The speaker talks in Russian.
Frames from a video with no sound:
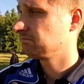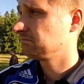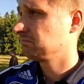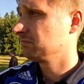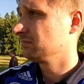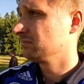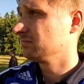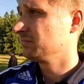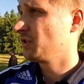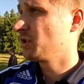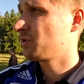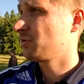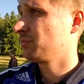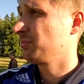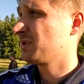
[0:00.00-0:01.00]

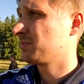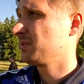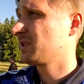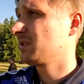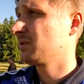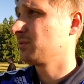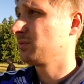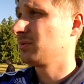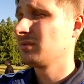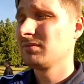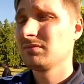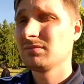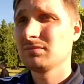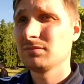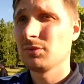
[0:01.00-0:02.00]
ничего бессмысленно тут
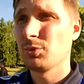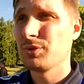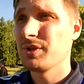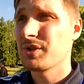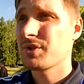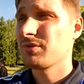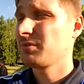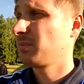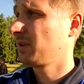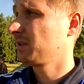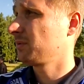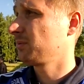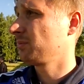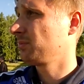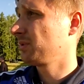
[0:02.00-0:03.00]
удерживать,
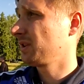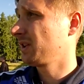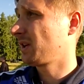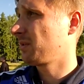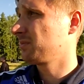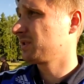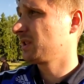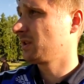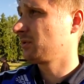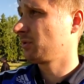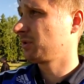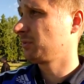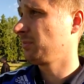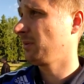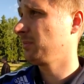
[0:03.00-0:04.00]
поэтому мы играем всегда
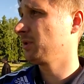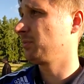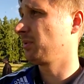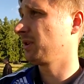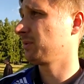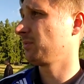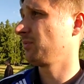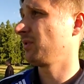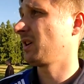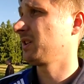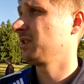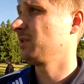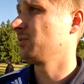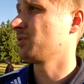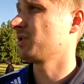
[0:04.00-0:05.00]
только на победу, поэтому
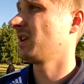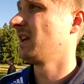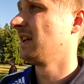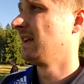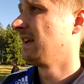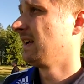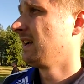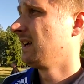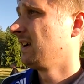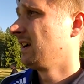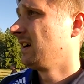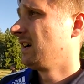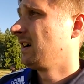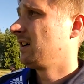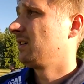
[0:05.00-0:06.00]
выходили уже
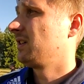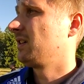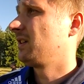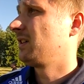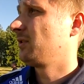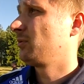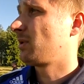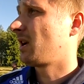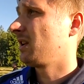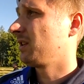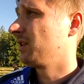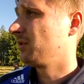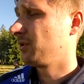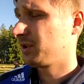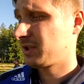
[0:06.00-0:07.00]
а, убрали
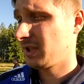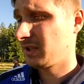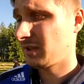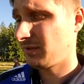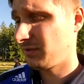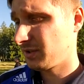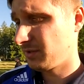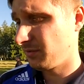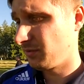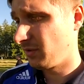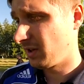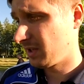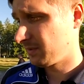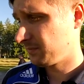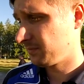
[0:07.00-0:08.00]
одного из центров, вышли в
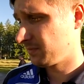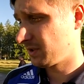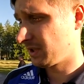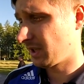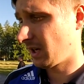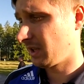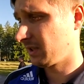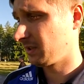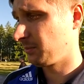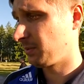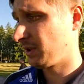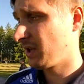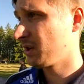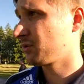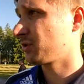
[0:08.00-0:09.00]
два центральных
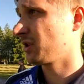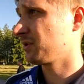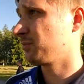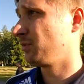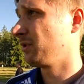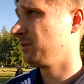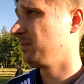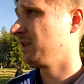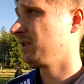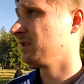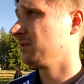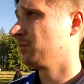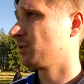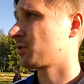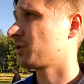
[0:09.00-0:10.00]
нападающих. Сейчас более-менее
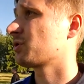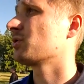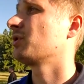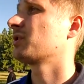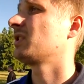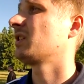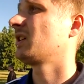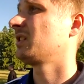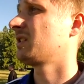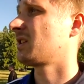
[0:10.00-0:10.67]
немножко зонки они